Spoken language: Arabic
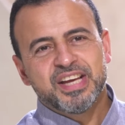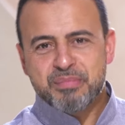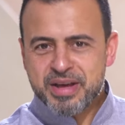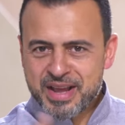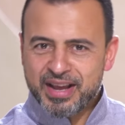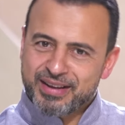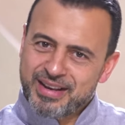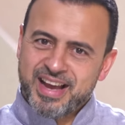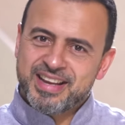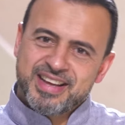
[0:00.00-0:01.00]
ابقى راجع
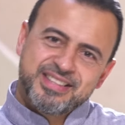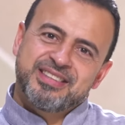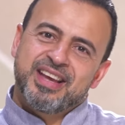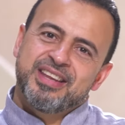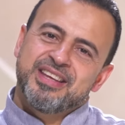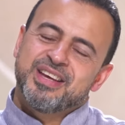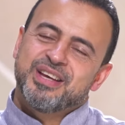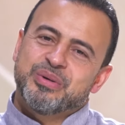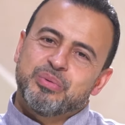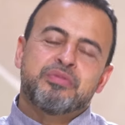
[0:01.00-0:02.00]
الحلقه دي تاني
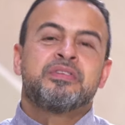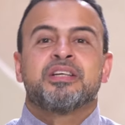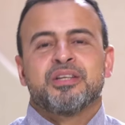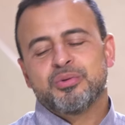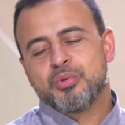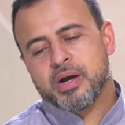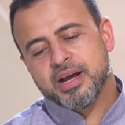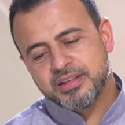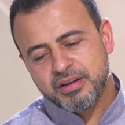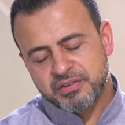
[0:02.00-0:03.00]
وافتكر الدعاء ده